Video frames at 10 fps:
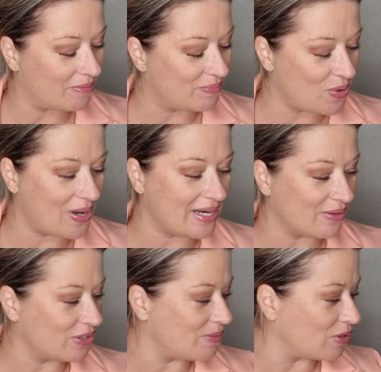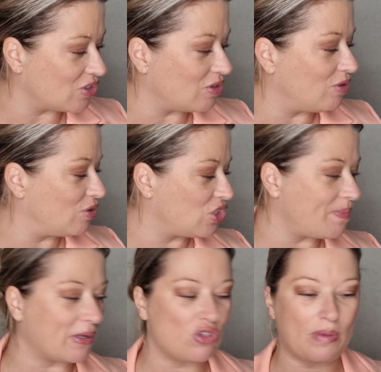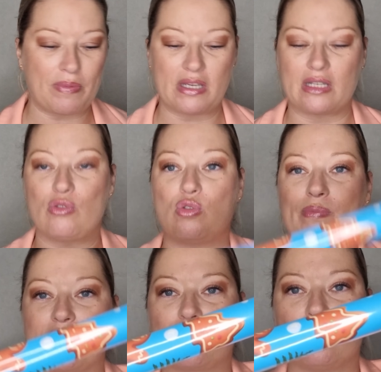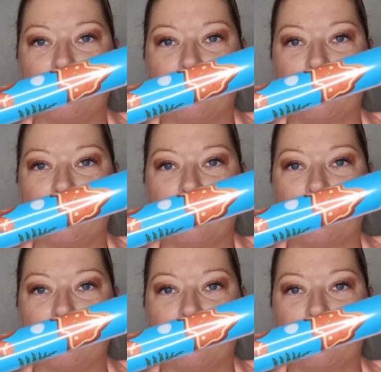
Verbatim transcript: Bon, allez, on commence. Euh, j'ai pris du papier cadeau parce que